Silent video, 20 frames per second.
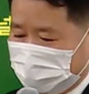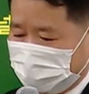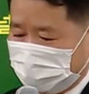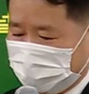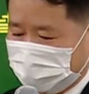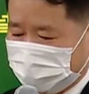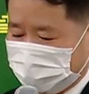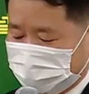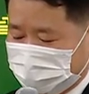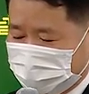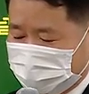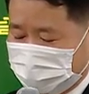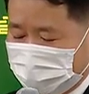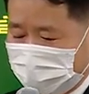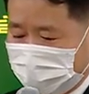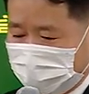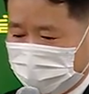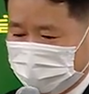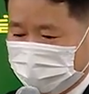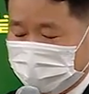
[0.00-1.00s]
하고
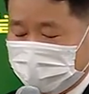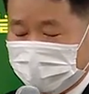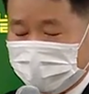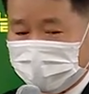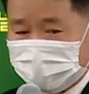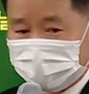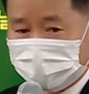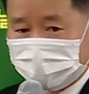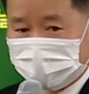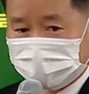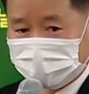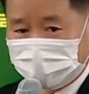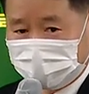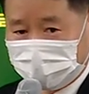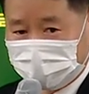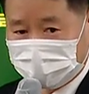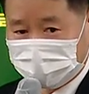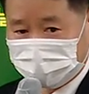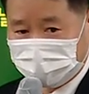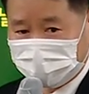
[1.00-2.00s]
암기가 된
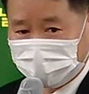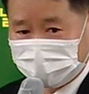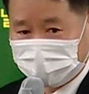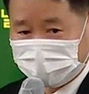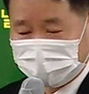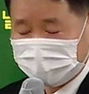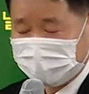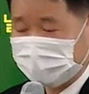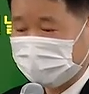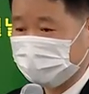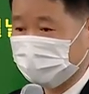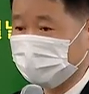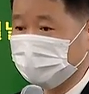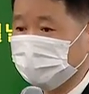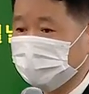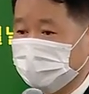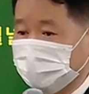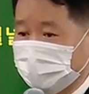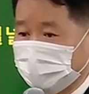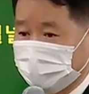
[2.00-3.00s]
다음에
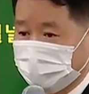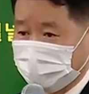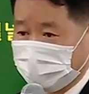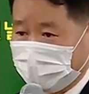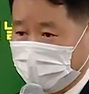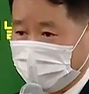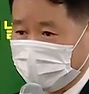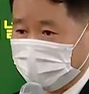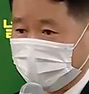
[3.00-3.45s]
논술형으로 가야